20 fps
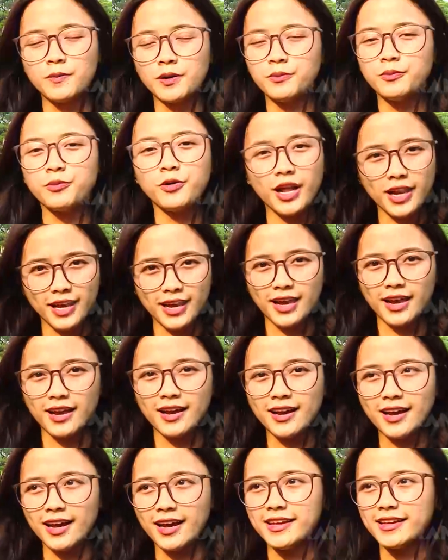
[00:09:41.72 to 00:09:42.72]
perempuan ya
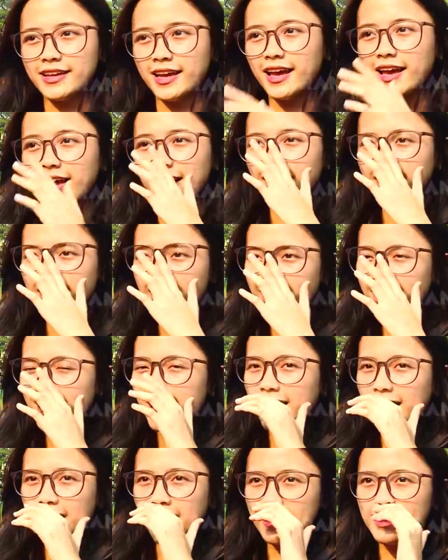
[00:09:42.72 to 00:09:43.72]
kayaknya
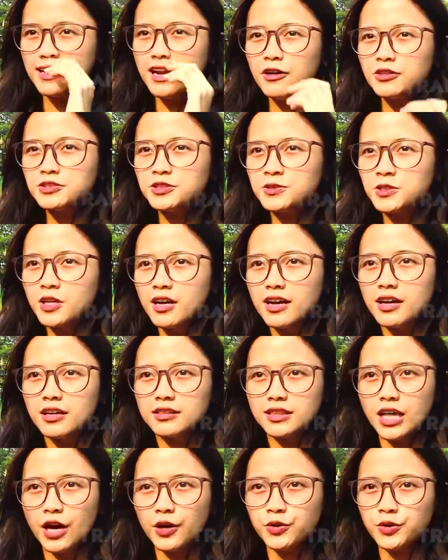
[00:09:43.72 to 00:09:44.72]
karena aku juga
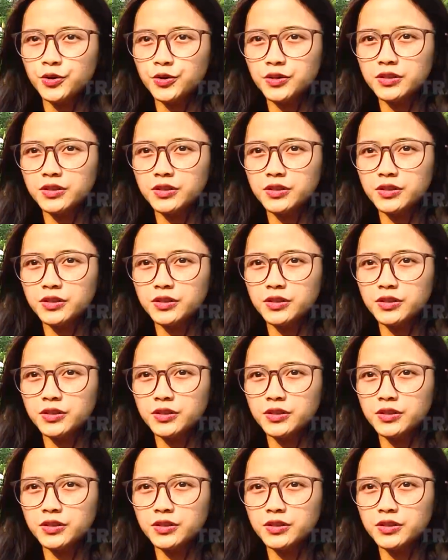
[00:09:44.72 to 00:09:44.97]
takut